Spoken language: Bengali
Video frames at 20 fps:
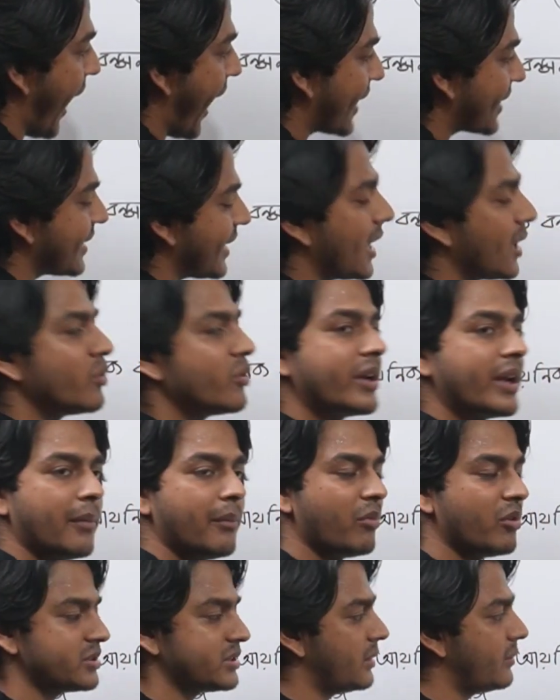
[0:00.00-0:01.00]
একটা অ্যালুমিনিয়াম
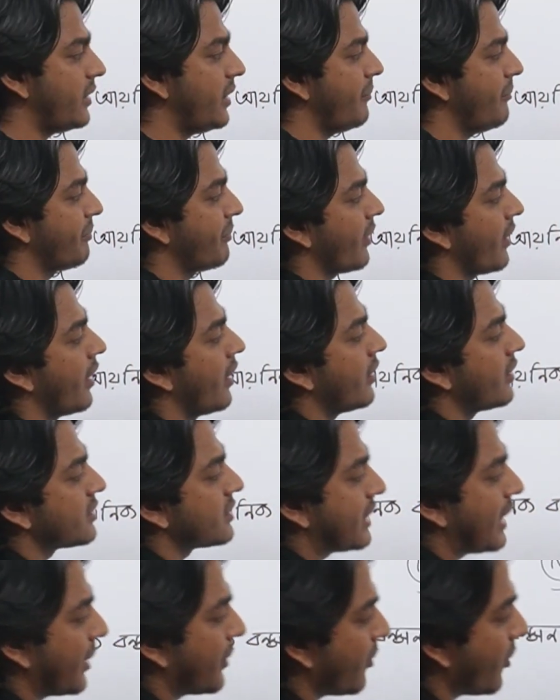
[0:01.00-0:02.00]
বসাবা
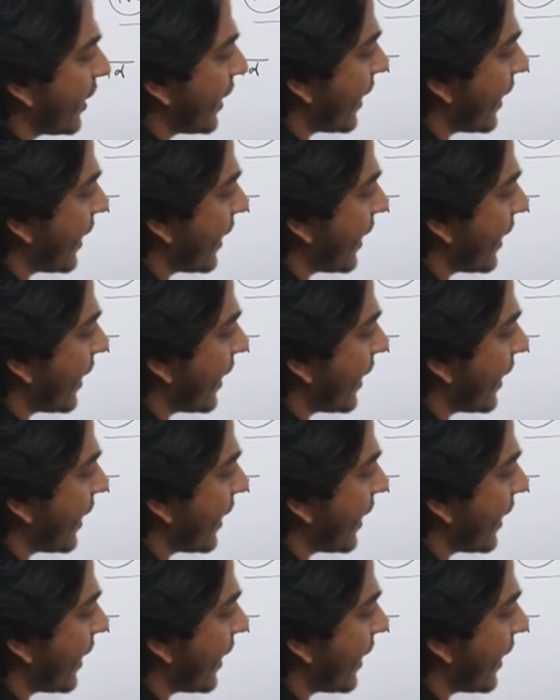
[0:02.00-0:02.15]
তারপর